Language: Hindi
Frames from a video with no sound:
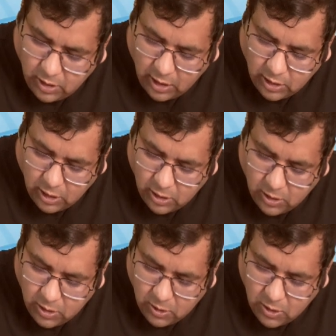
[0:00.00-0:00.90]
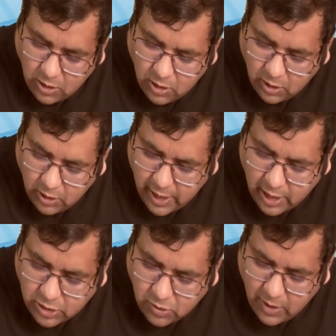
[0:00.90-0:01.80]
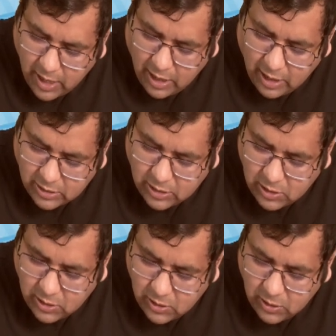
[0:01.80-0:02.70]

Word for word: ठीक है जी ratio एनालिसिस